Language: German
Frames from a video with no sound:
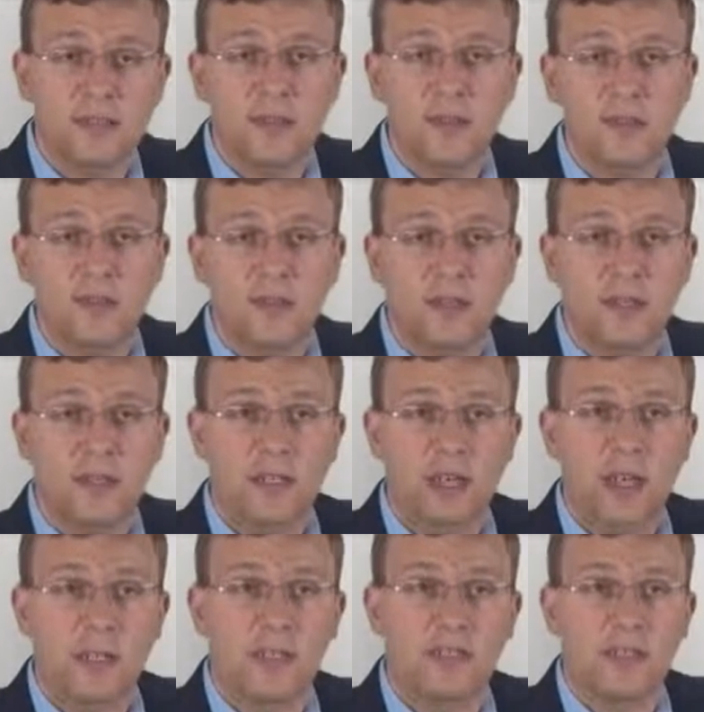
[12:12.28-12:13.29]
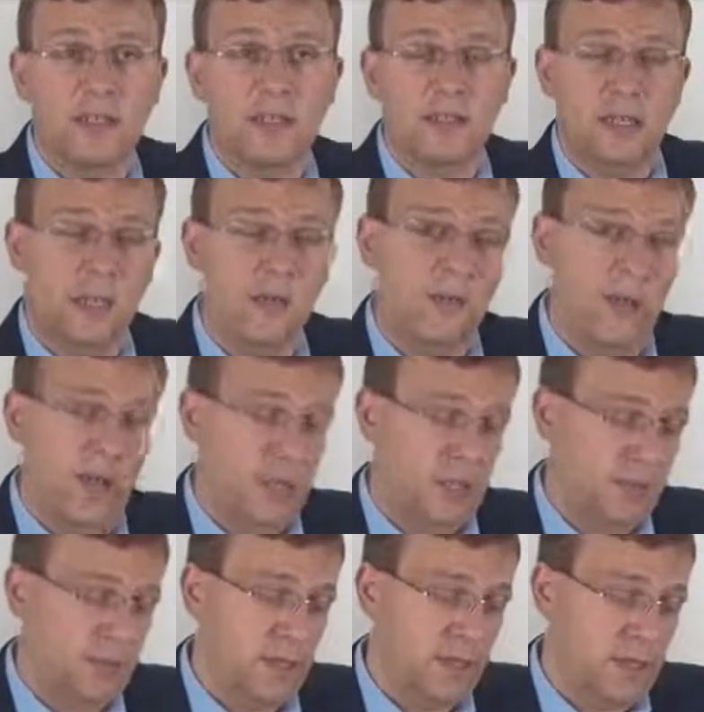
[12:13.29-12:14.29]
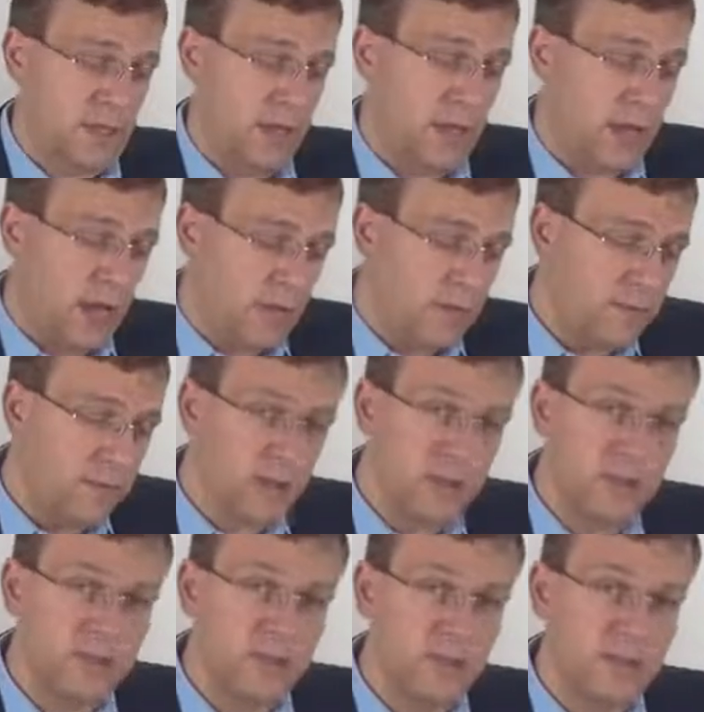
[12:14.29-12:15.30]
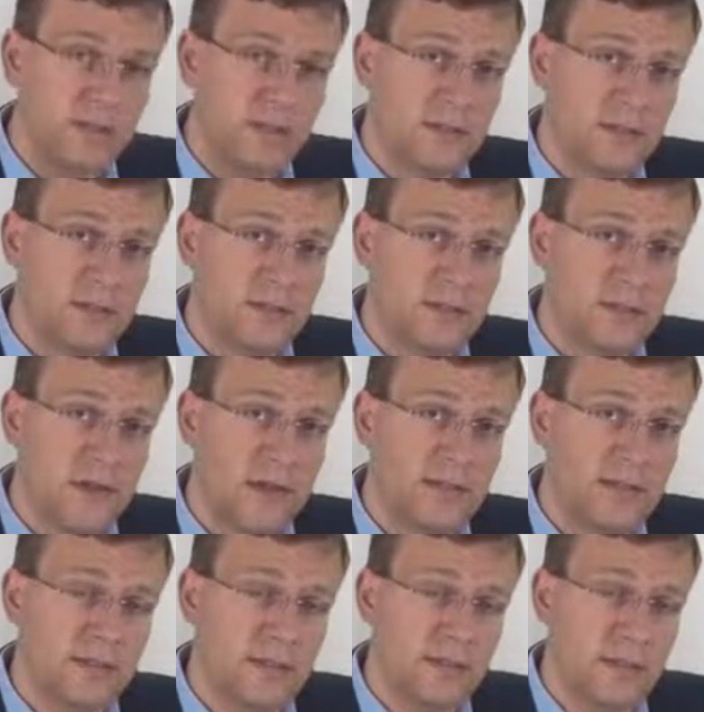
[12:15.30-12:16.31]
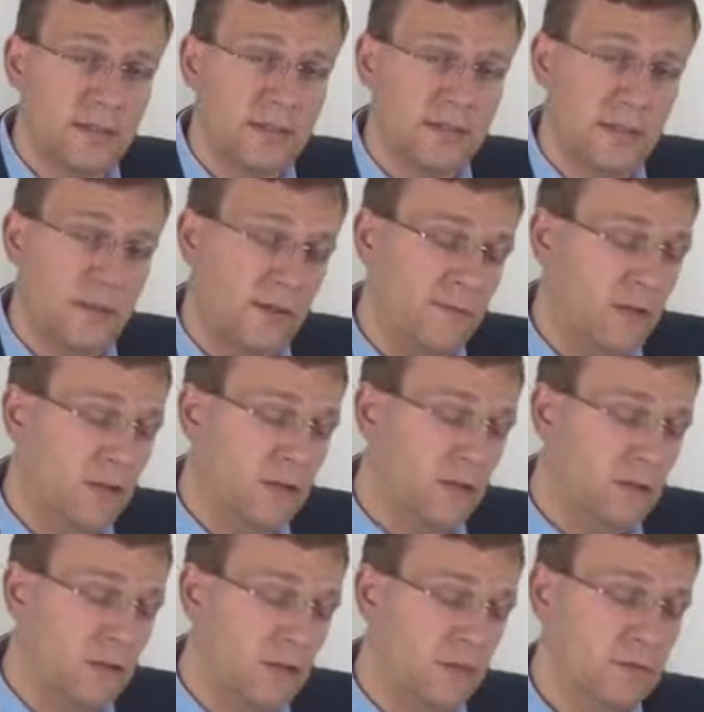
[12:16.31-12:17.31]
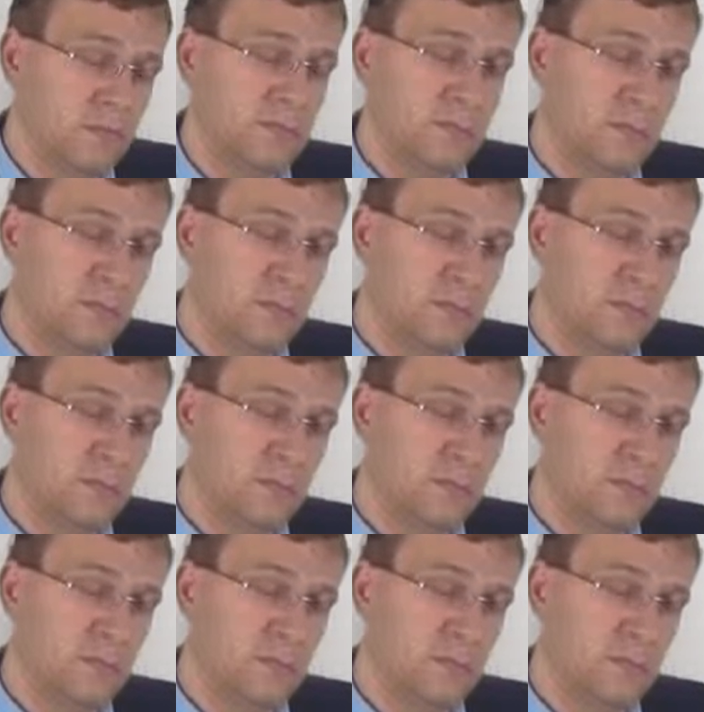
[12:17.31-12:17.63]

jetzt unser finales Self-Exp, ein sehr einfaches statistisches Maß, was einfach nur,